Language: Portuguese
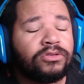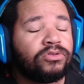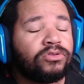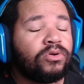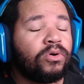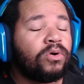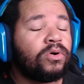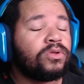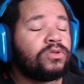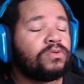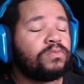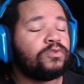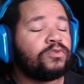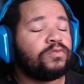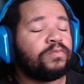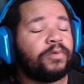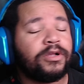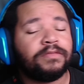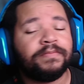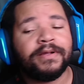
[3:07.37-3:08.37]
todo
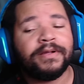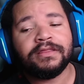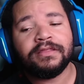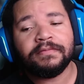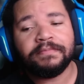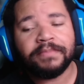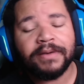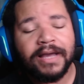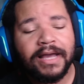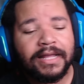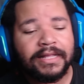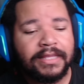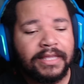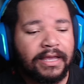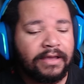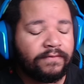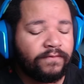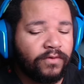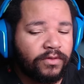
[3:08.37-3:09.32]
mundo pode participar, tá?